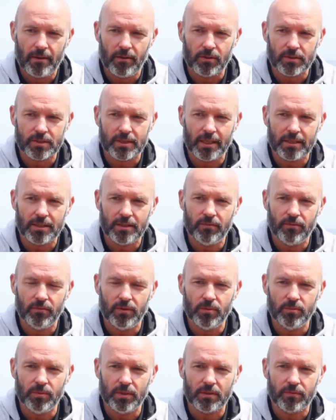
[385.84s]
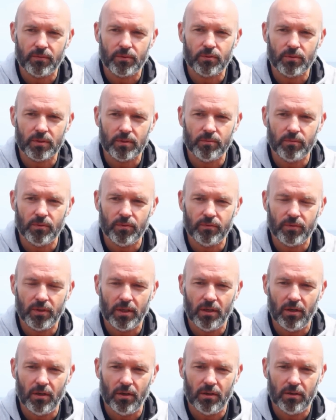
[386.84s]
ostatni filmik, w którym
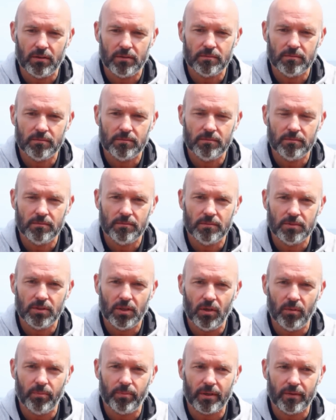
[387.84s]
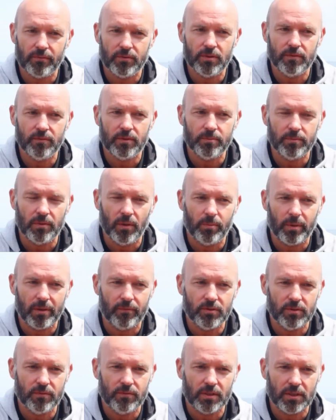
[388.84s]
mówię o, o, prawdziwym, o
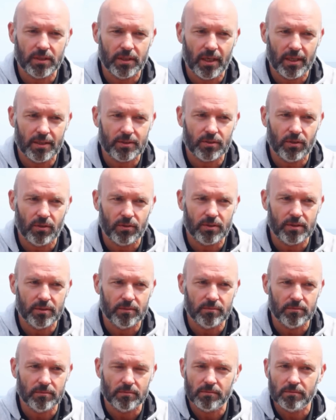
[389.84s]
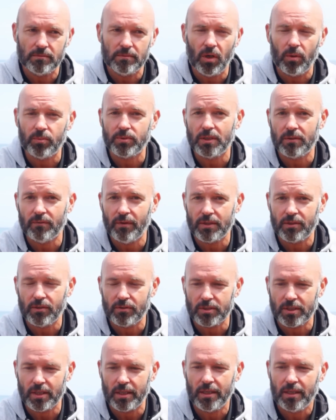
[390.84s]
prawdziwych nas, o tym
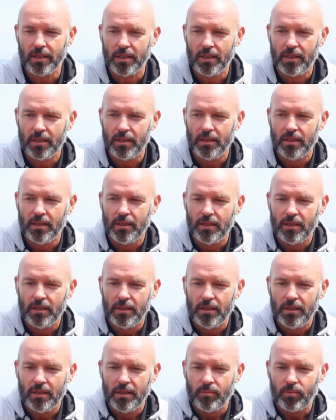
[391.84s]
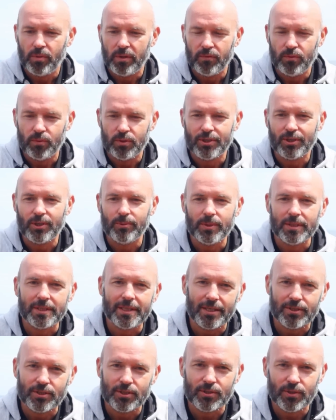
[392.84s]
obserwatorze. Pojawiły się
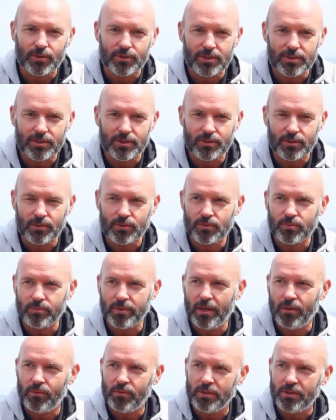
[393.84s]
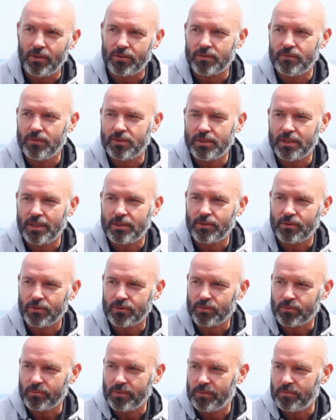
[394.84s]
komentarze, że on jest niezrozumiały, i oczywiście ja to
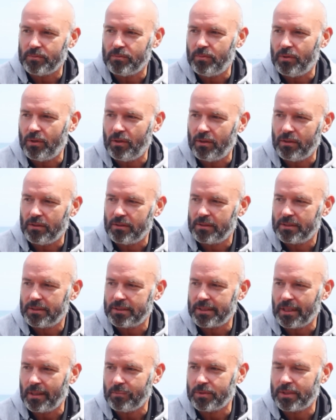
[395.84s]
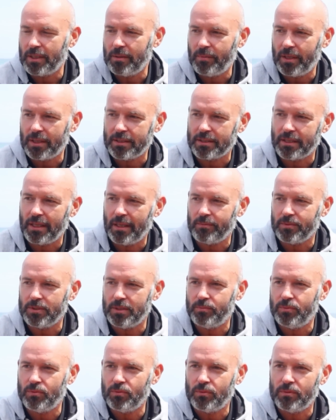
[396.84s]
rozumiem, bo sam temat dla
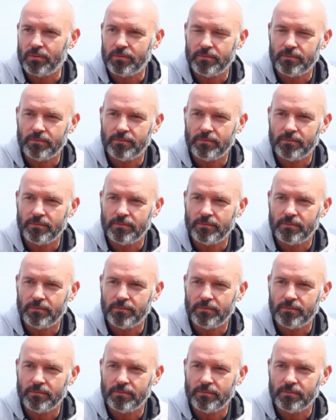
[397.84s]
mnie był